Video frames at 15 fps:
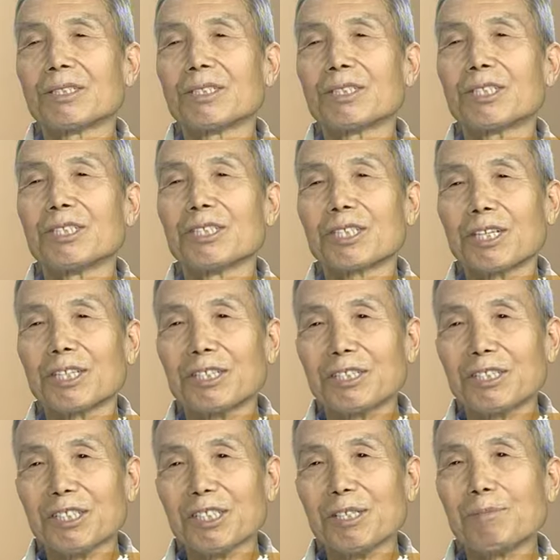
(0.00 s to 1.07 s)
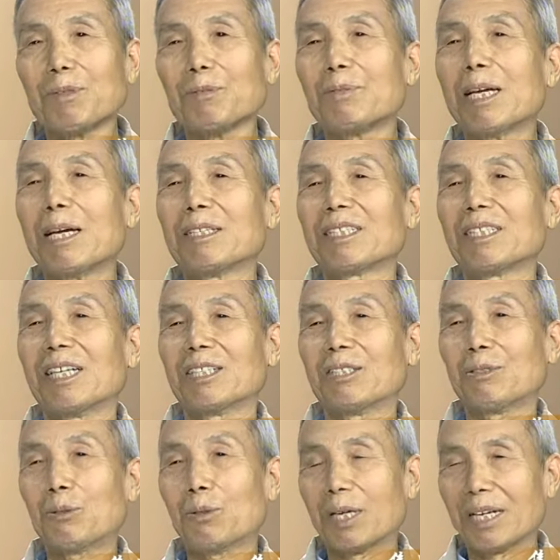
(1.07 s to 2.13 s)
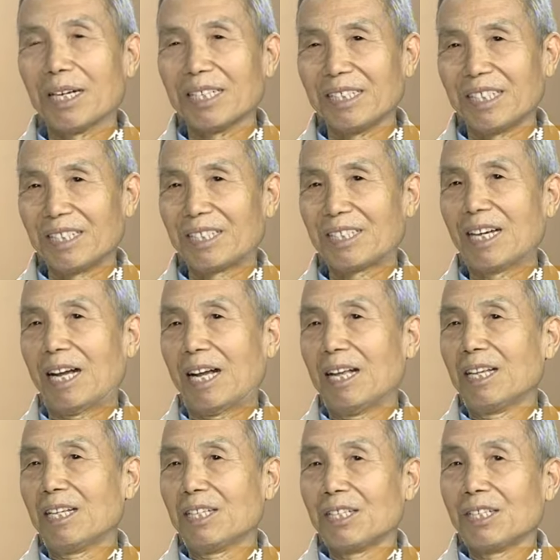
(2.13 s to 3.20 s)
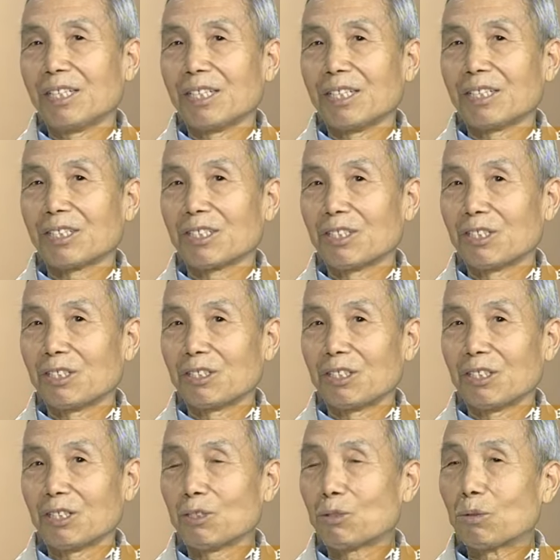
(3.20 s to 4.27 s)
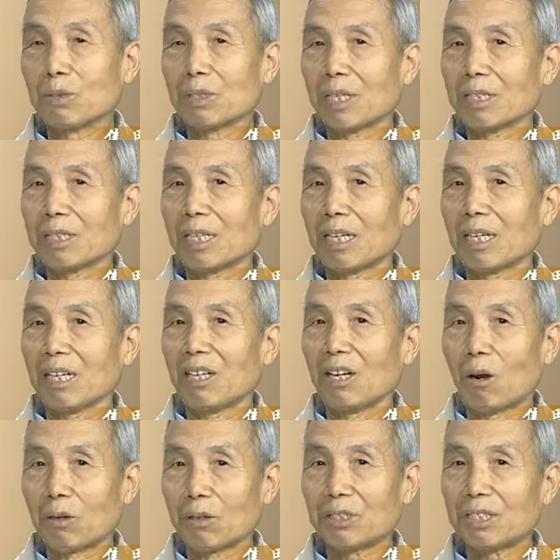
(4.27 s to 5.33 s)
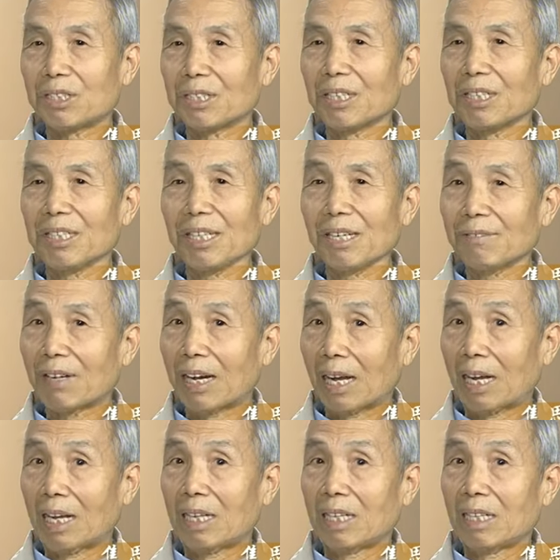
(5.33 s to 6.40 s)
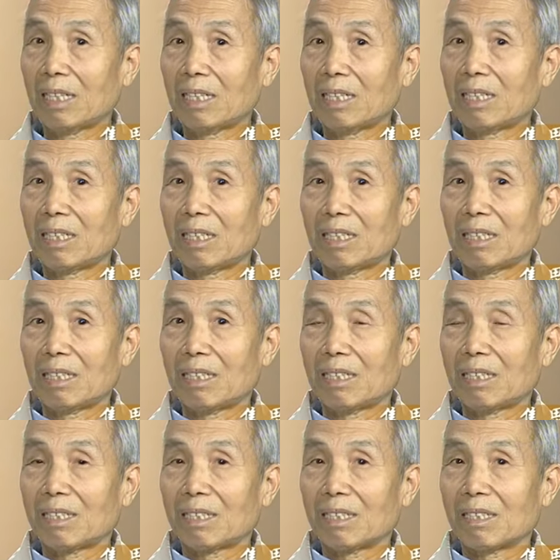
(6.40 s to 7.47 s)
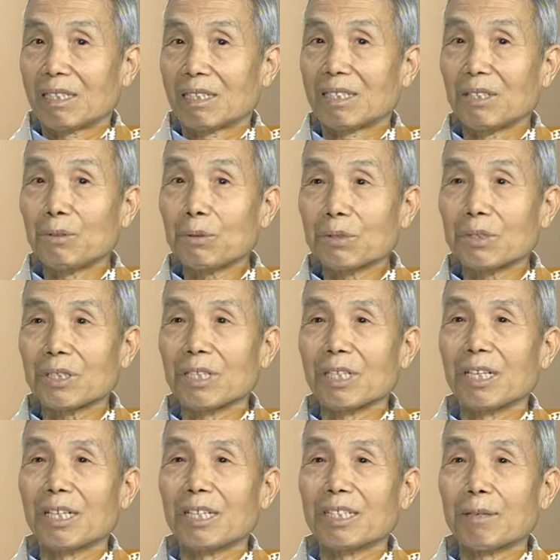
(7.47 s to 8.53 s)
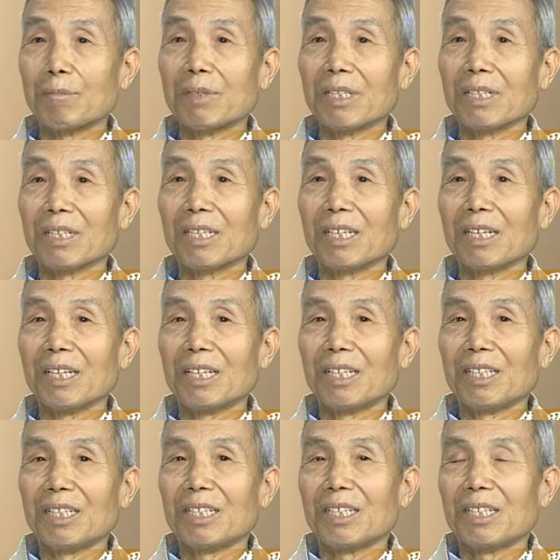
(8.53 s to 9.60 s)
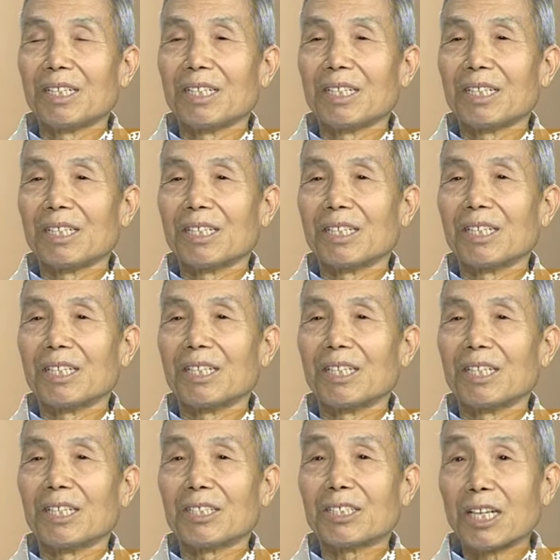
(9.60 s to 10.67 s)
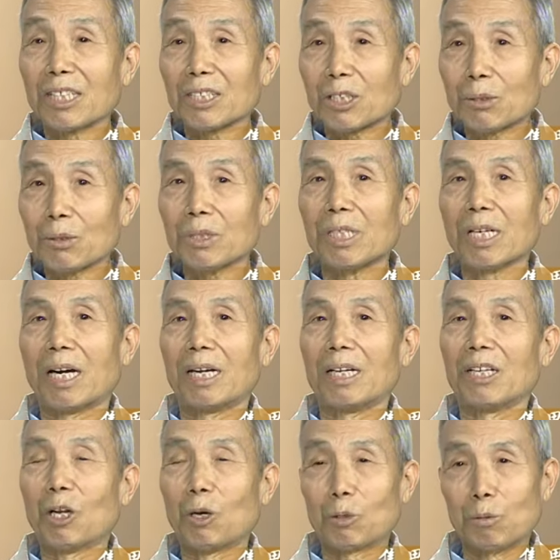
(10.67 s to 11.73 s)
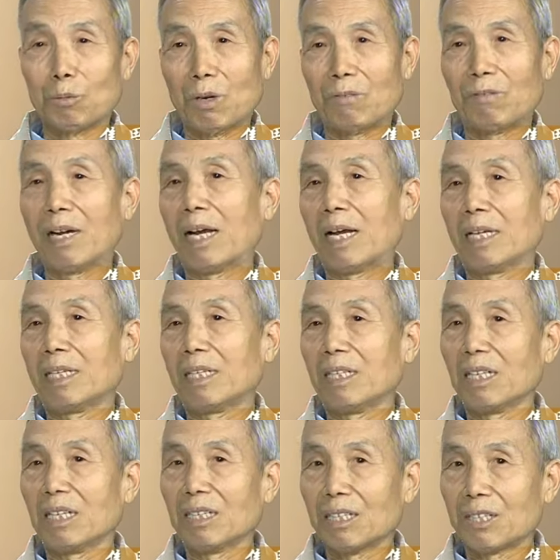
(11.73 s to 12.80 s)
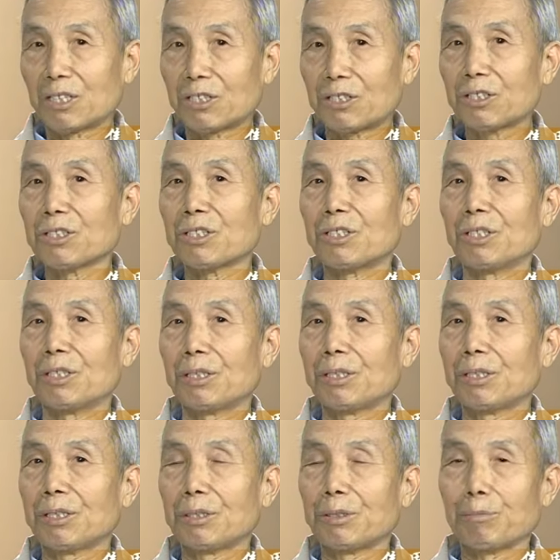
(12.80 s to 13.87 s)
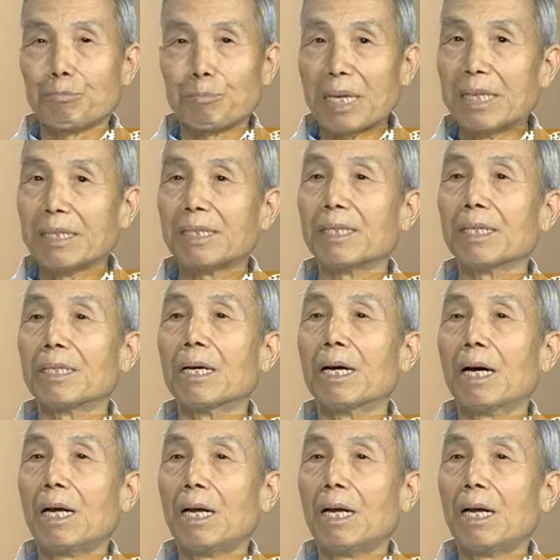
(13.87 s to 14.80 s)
西昌的第一部片子啊是《血海银山》，是那是总厂长熬了几个夜晚，根据这个咱们那个。嗯，张秋香劳动模范那个事迹编写的，